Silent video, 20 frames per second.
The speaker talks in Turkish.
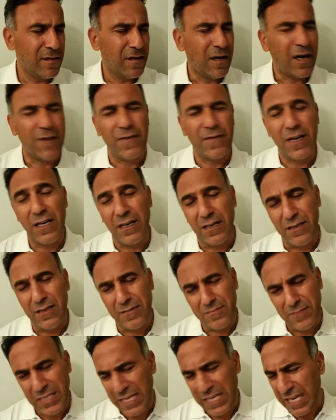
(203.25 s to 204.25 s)
Hava
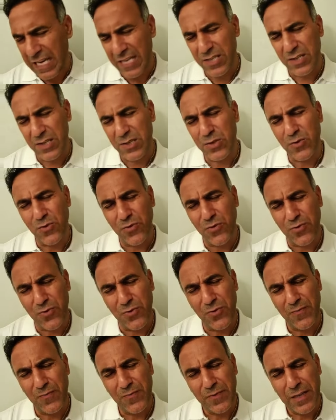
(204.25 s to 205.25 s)
iyice
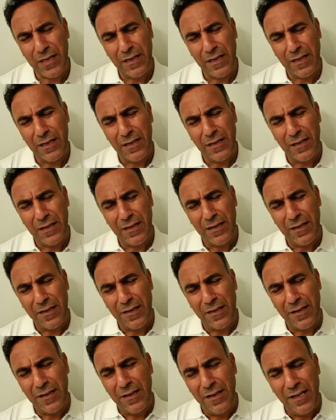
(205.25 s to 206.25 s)
soğudu.
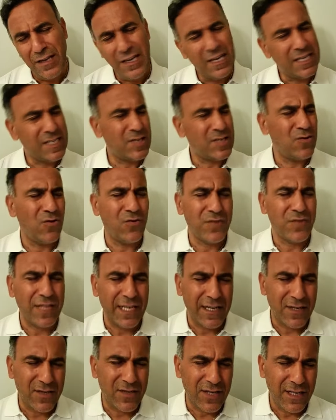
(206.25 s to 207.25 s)
Eksi 10
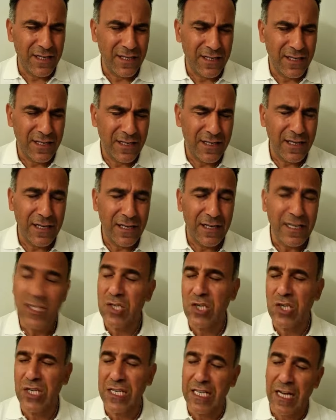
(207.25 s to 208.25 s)
derece.
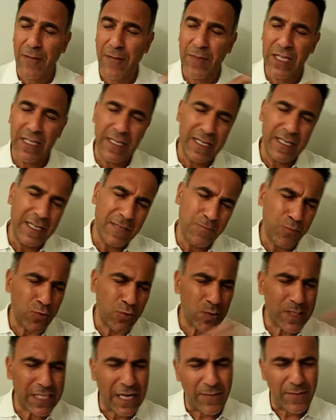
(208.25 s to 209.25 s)
Çiğ damlaları
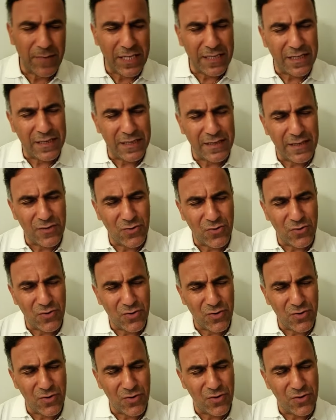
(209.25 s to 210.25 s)
buz damlalarına
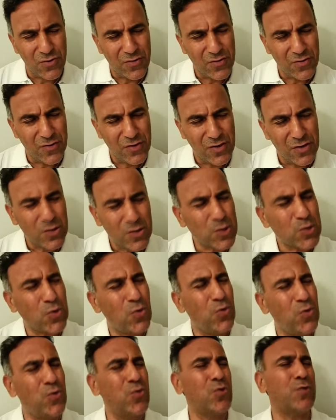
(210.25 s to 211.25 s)
dönüştü
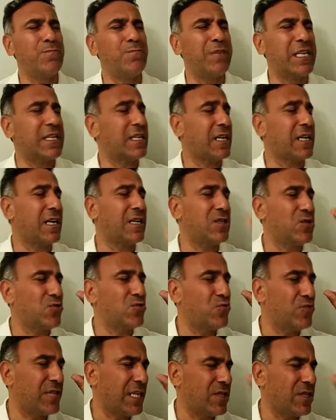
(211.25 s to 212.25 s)
soğuk bir kış
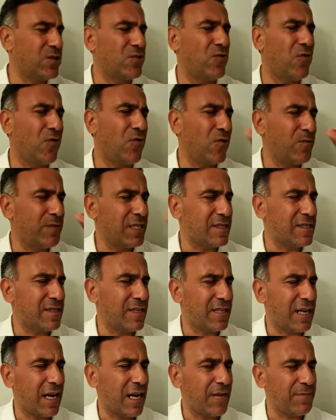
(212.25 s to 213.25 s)
güneşi
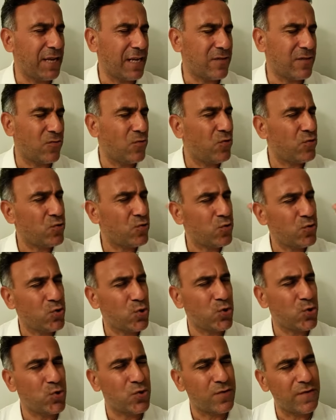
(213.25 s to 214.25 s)
olmasına rağmen o
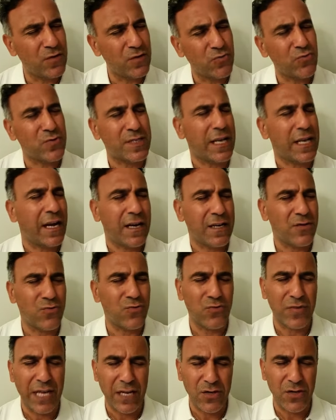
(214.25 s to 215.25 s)
küçücük ve uzak
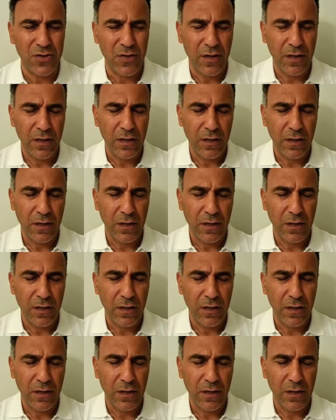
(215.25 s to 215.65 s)
güneş